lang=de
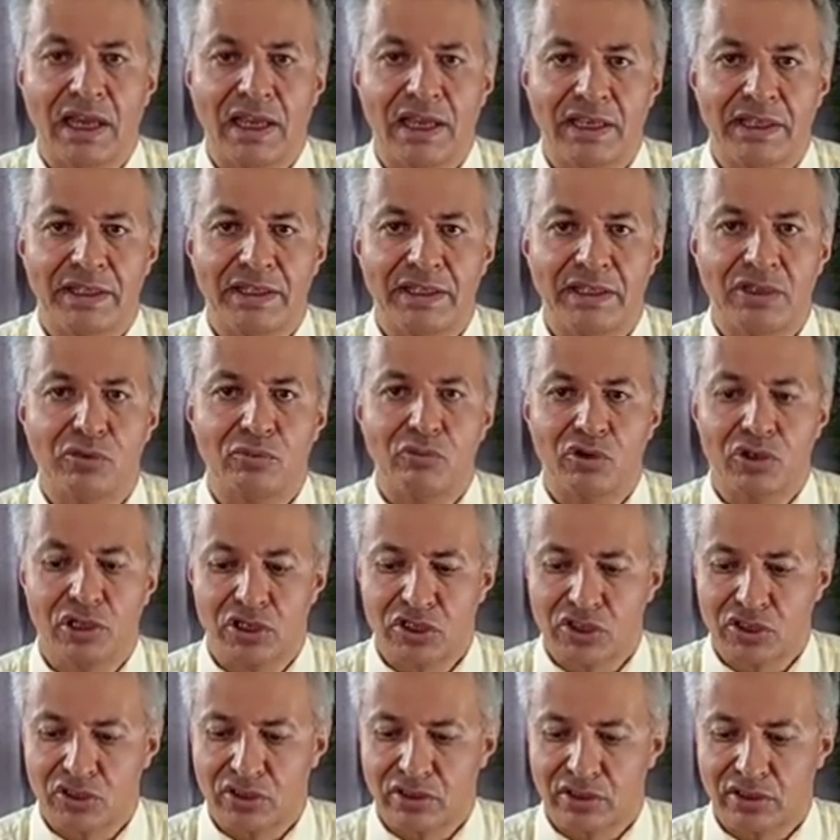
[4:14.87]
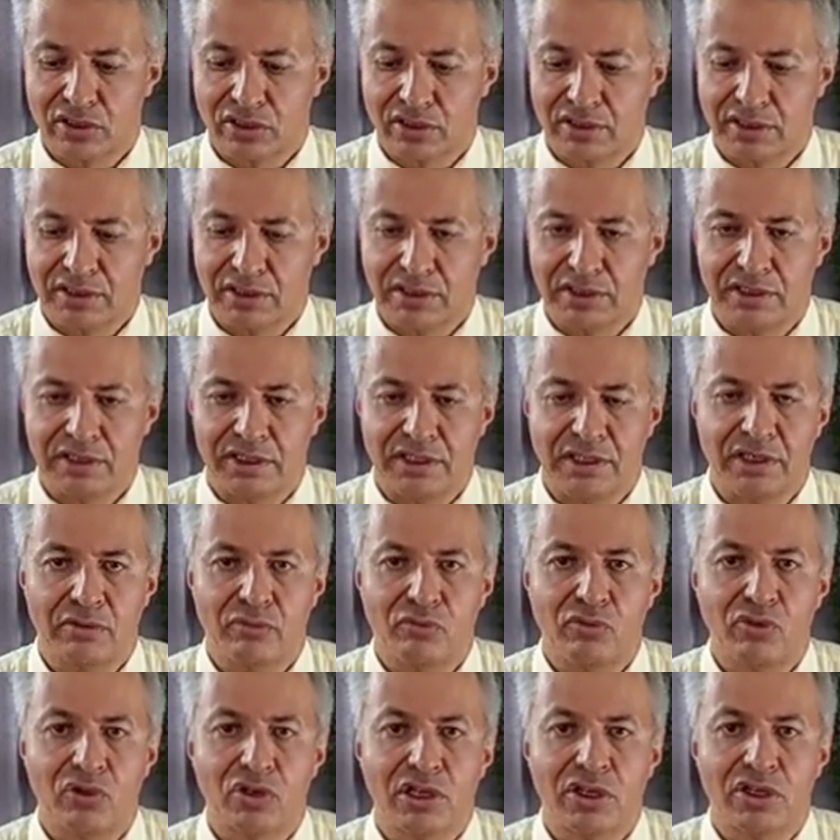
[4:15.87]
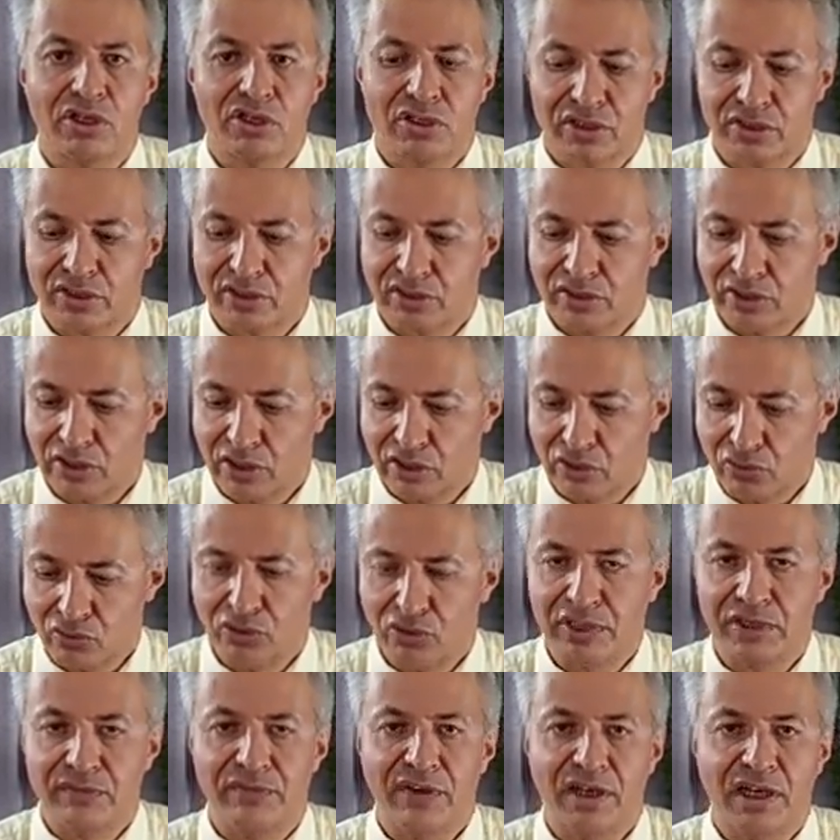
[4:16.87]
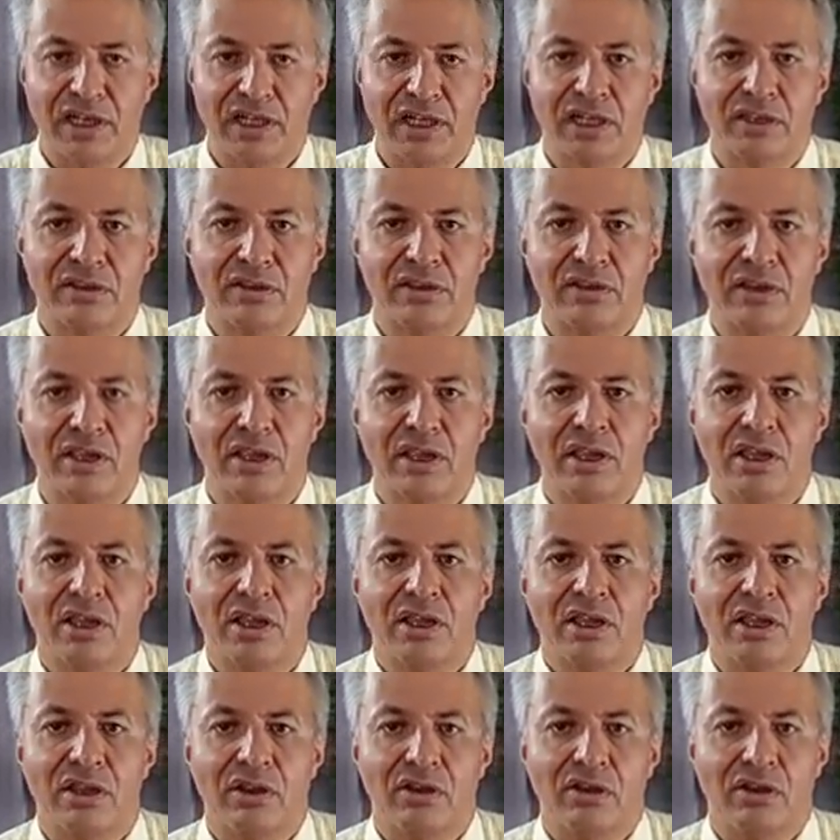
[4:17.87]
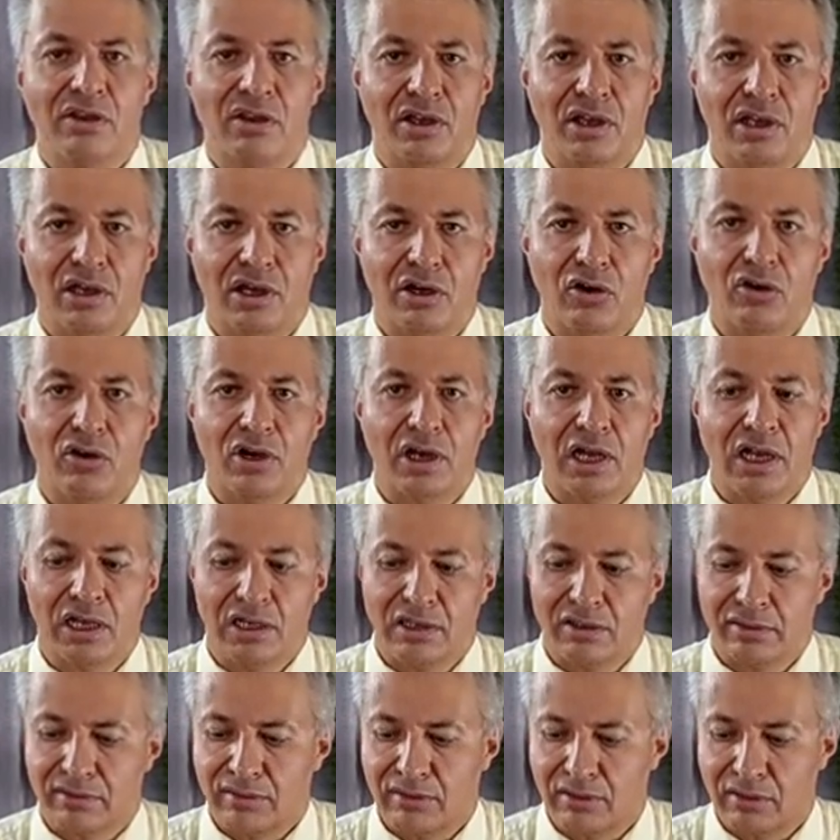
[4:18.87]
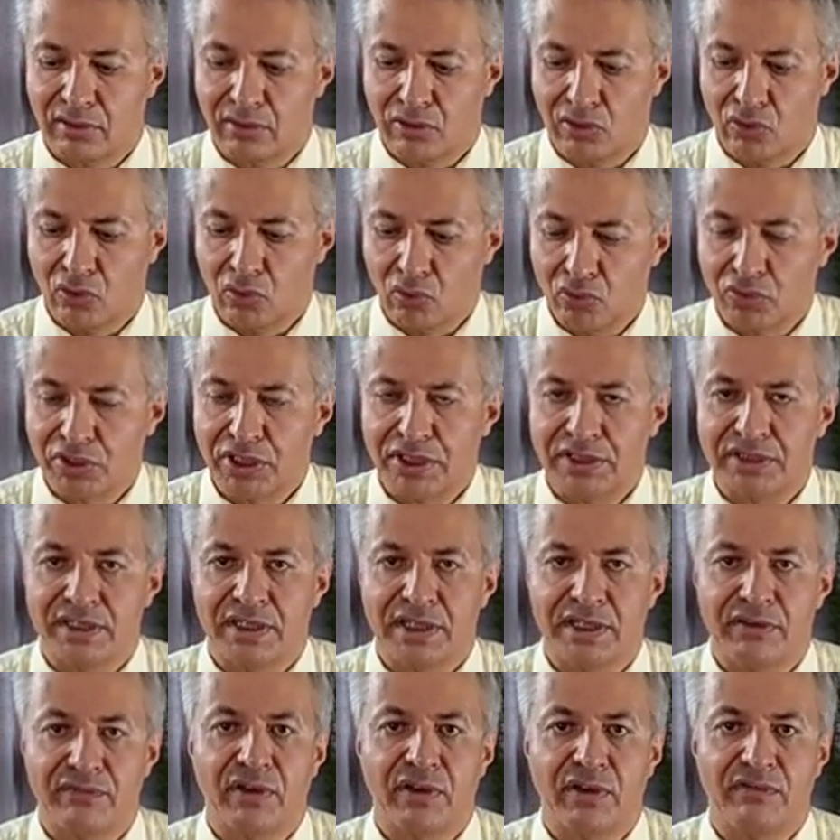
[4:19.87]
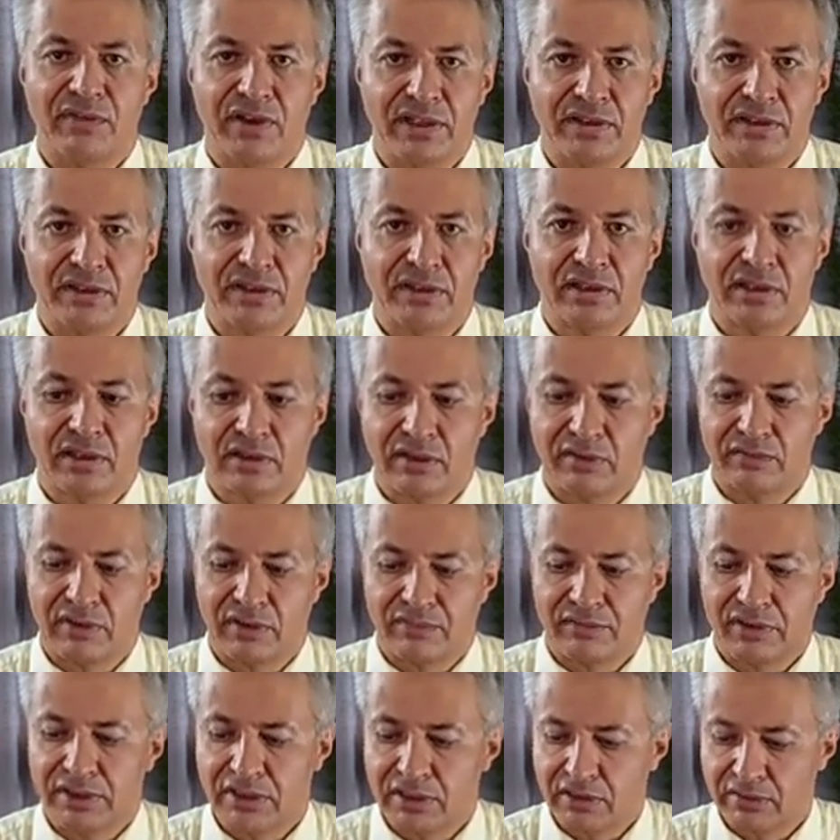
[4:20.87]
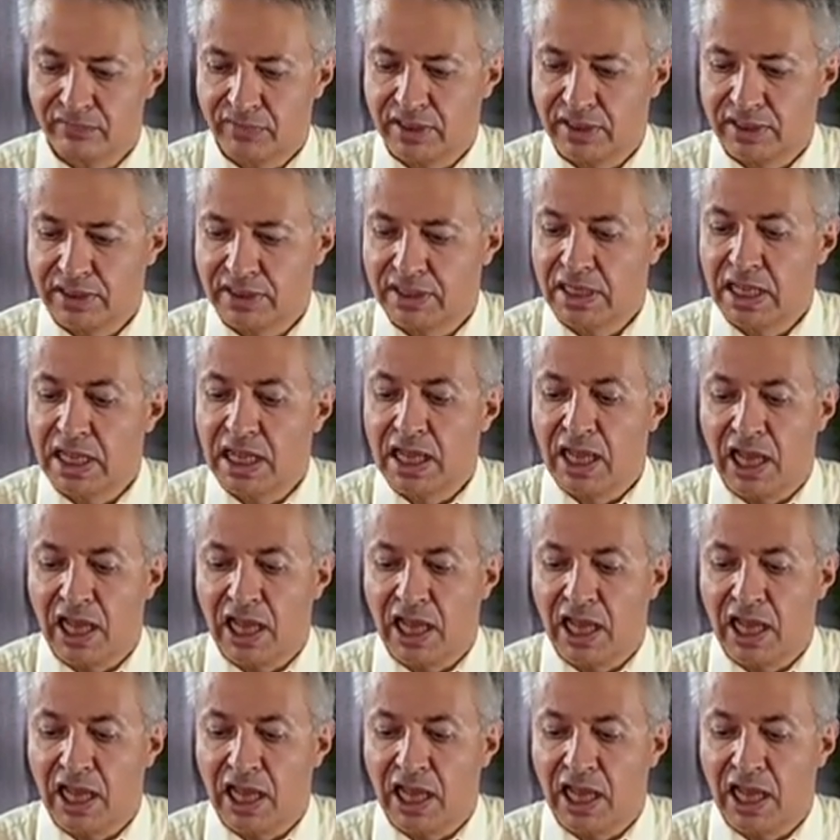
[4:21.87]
jede Möglichkeit jede mögliche Kultivar äh, kann äh, auch als äh, roter Tee verwandt, verwendet werden,